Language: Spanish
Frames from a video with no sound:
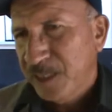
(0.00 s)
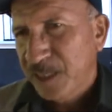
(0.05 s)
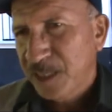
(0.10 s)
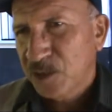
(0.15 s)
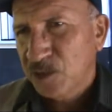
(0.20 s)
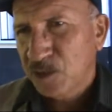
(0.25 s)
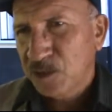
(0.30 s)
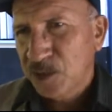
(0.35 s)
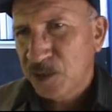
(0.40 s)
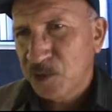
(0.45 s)

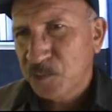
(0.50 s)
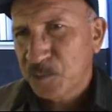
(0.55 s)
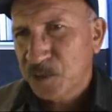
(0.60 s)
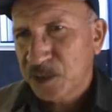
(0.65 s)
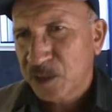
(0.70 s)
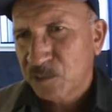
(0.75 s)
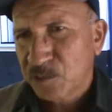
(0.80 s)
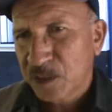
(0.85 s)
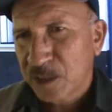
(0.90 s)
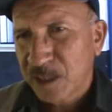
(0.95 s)
en donde ellos
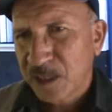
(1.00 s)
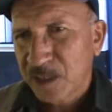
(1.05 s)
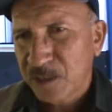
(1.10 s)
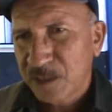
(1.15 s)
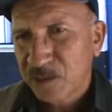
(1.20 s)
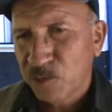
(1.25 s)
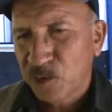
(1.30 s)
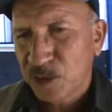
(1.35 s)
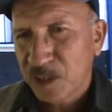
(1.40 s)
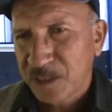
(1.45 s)
pues
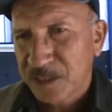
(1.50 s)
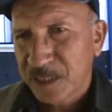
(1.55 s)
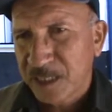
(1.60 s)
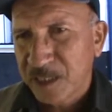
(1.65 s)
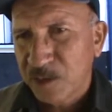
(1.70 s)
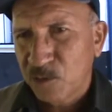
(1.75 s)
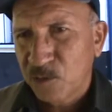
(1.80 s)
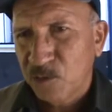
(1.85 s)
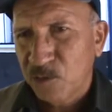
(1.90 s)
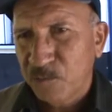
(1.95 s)
utilizarán,
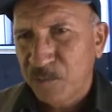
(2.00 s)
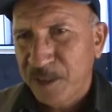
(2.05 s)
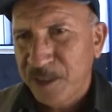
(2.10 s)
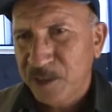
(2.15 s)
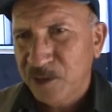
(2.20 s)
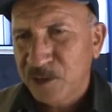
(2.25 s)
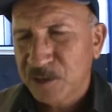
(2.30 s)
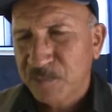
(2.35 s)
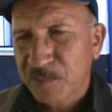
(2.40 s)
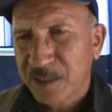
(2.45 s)
algunos
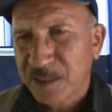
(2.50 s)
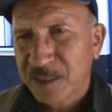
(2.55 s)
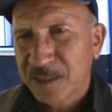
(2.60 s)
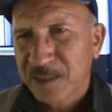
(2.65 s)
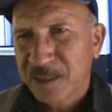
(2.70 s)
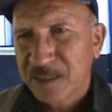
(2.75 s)
medios para